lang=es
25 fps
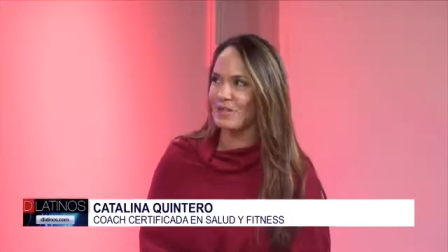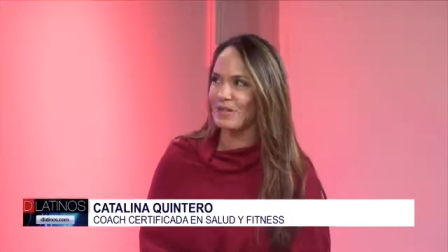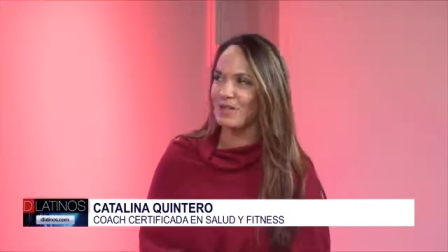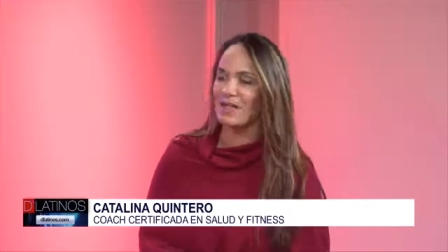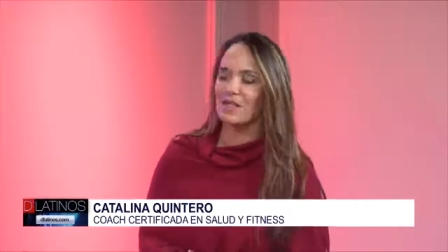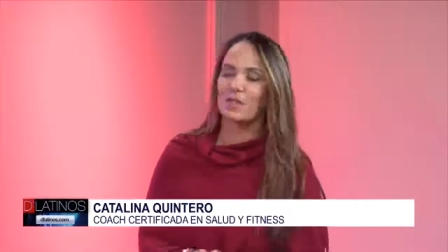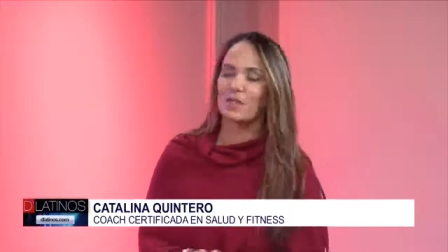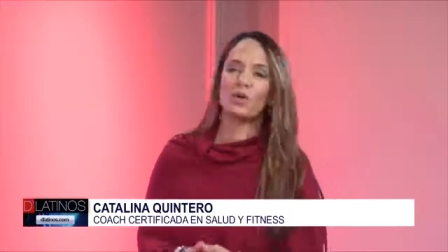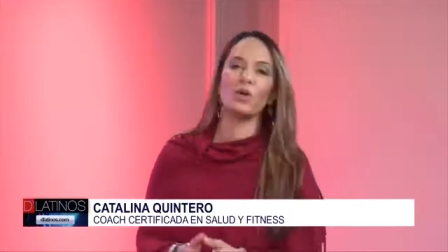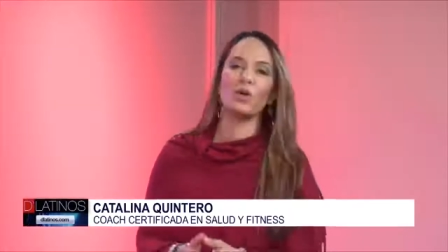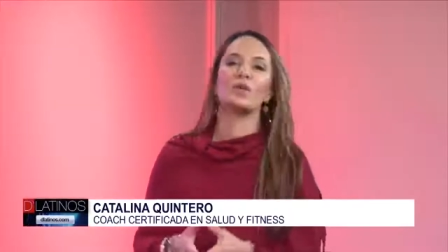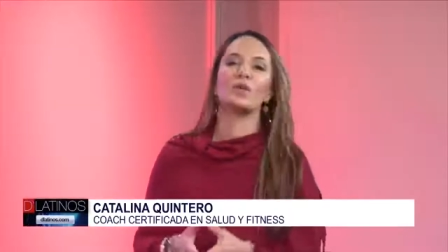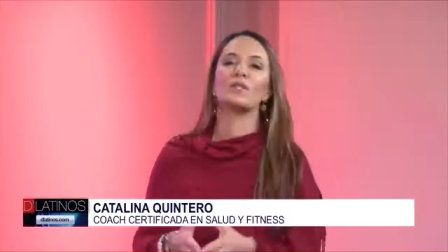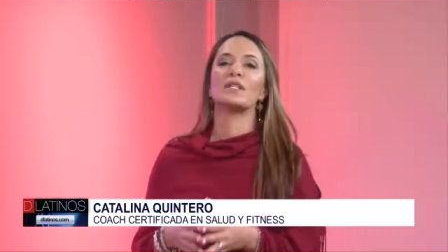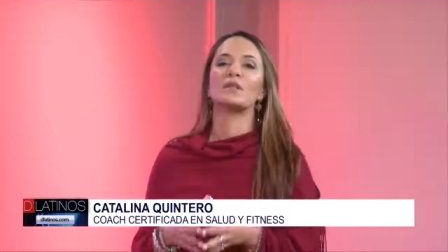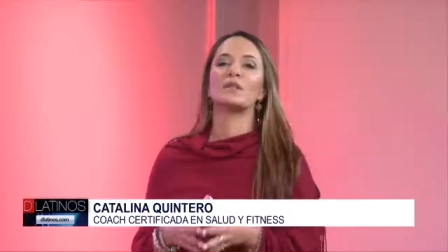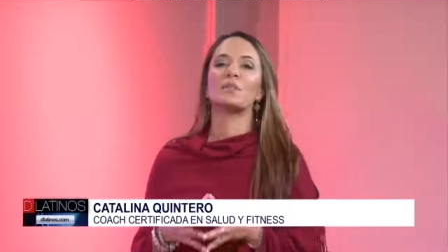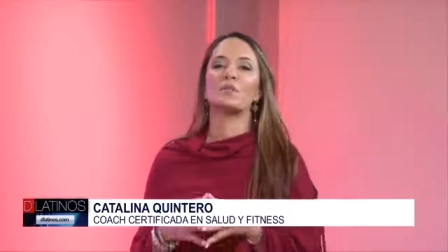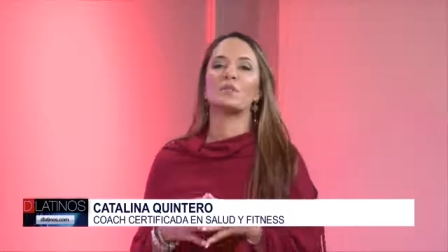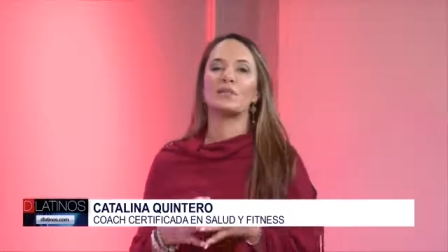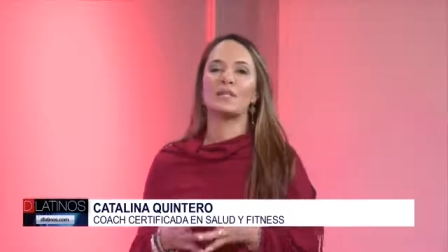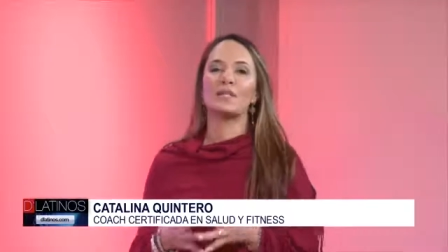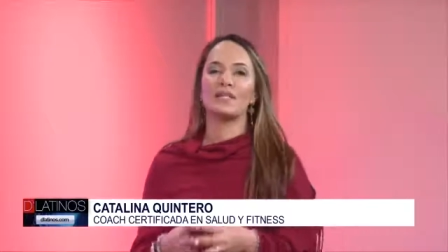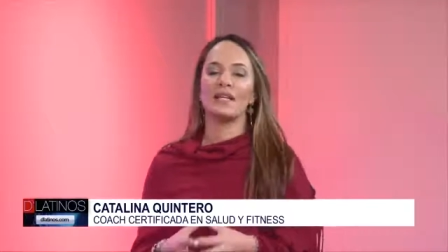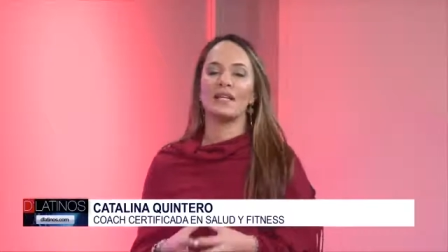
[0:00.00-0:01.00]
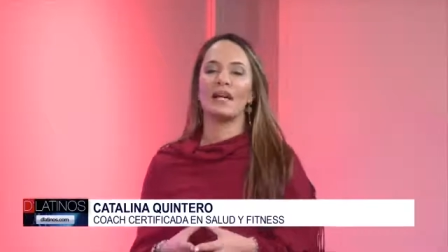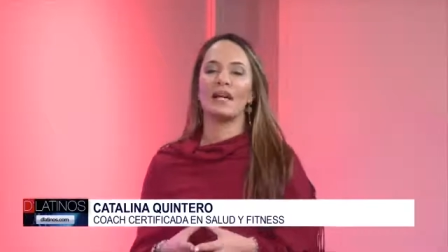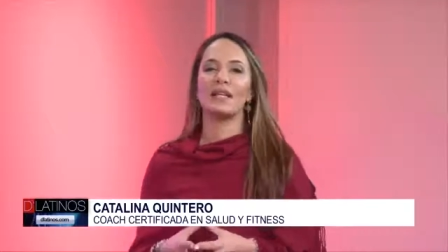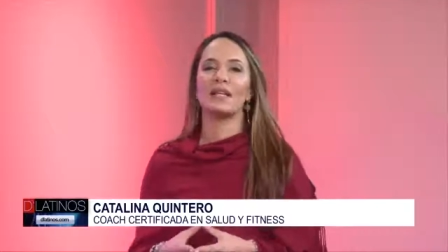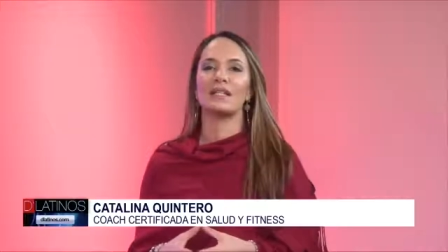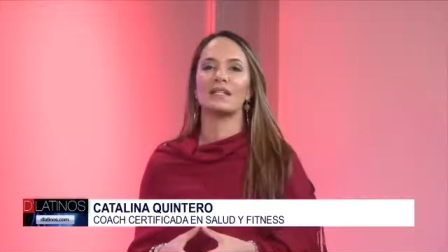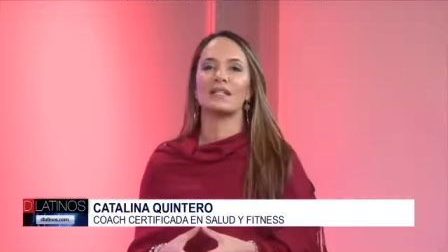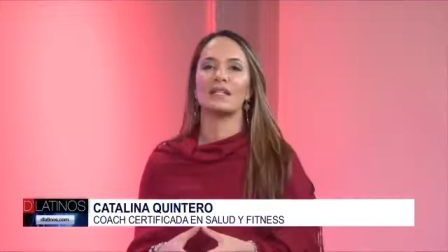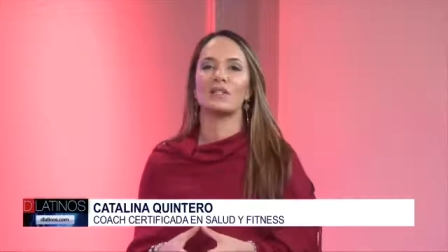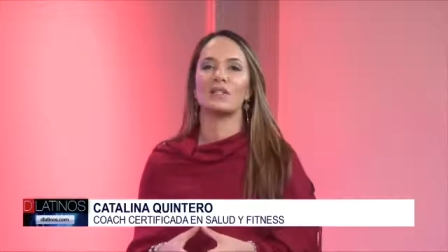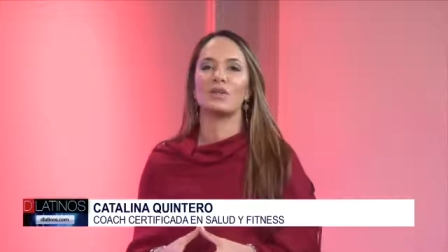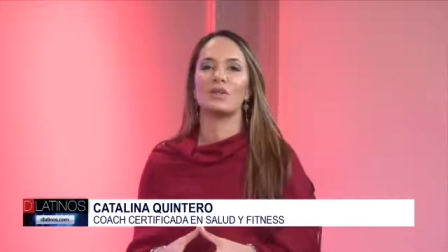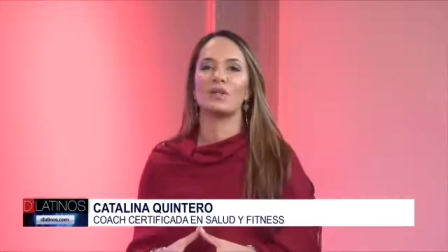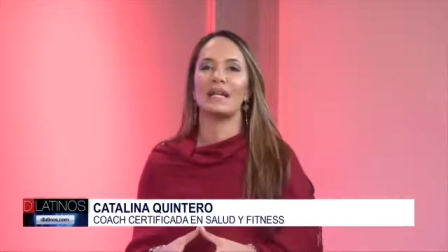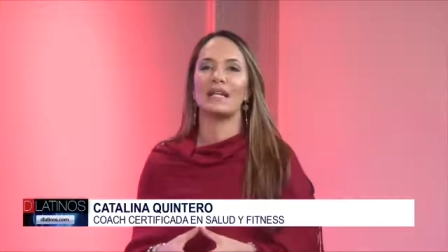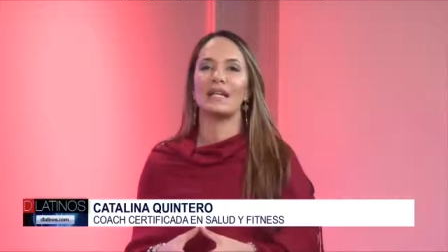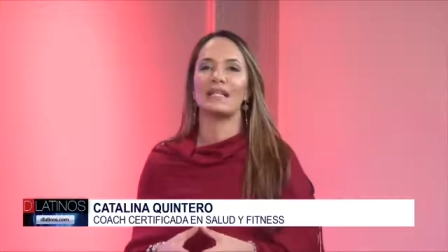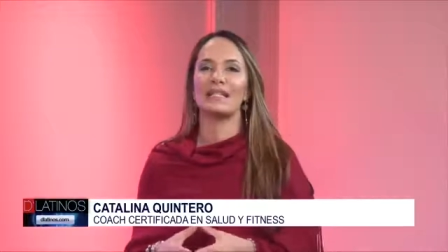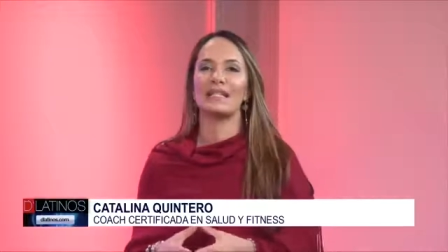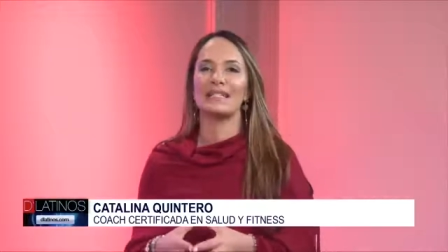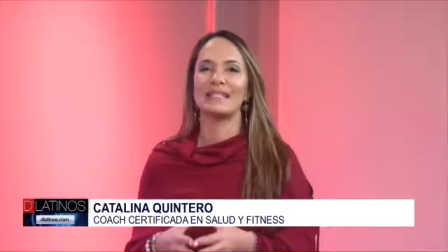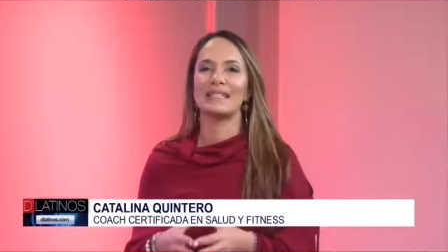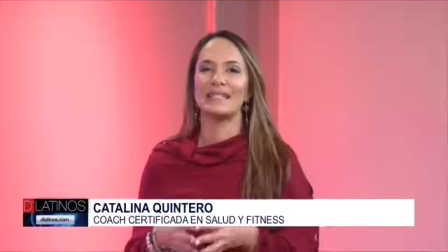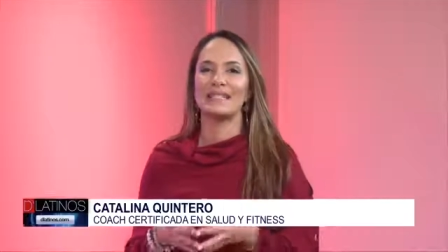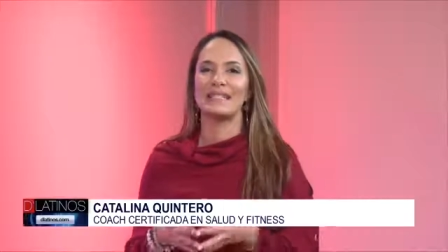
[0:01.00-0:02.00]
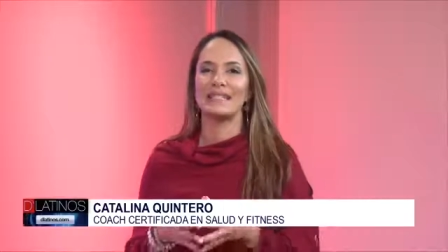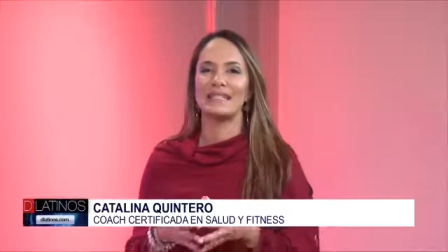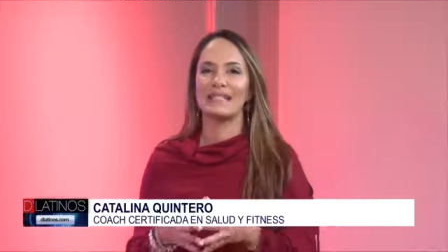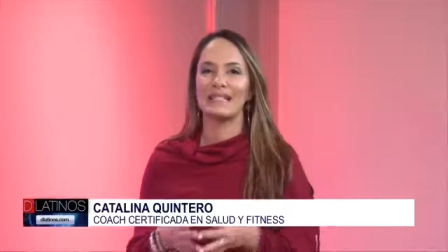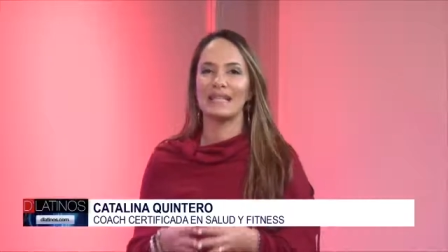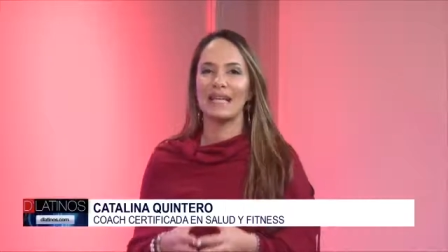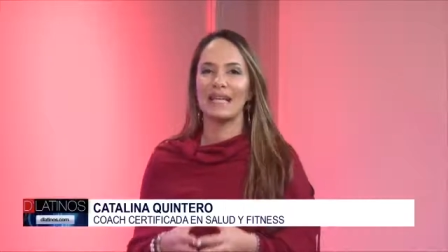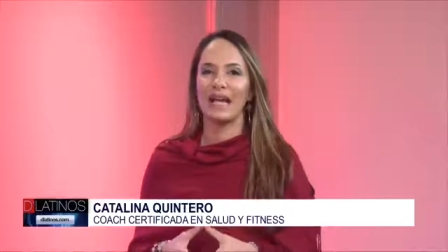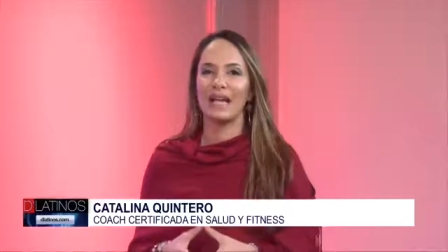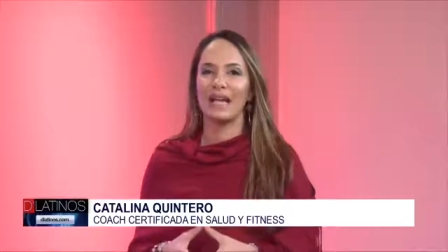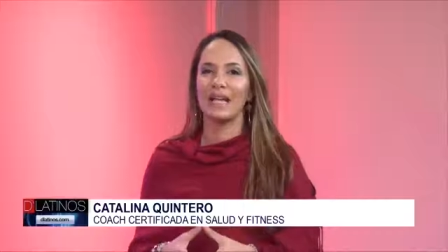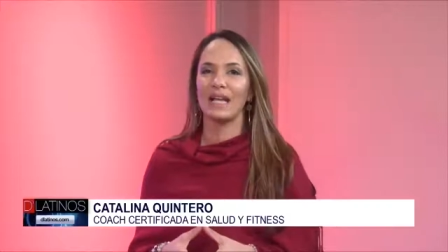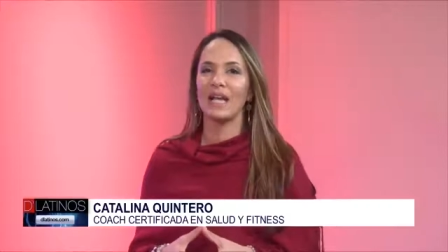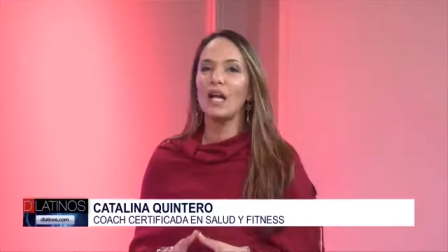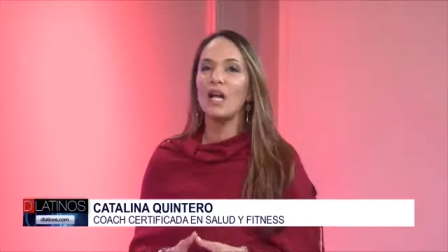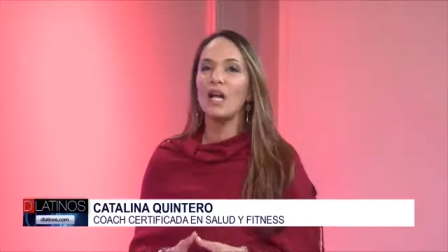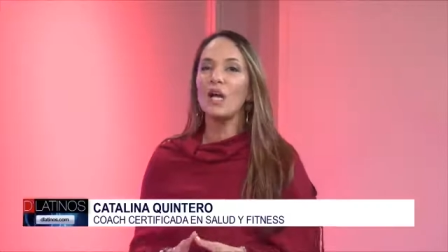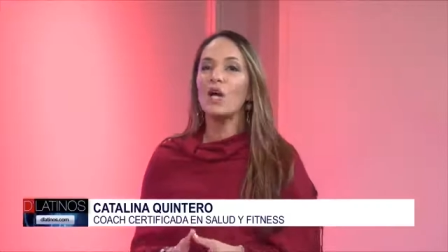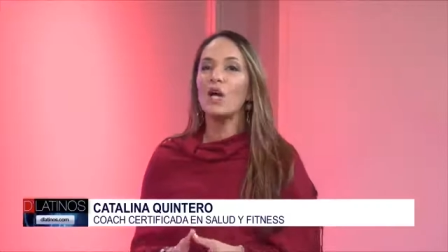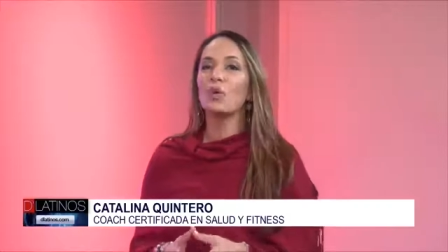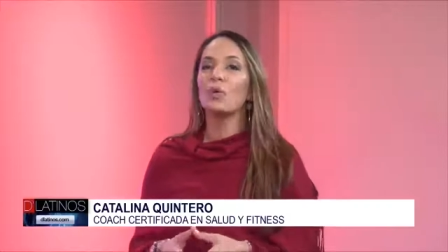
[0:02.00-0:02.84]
Son las cosas procesadas las que son altas en sal.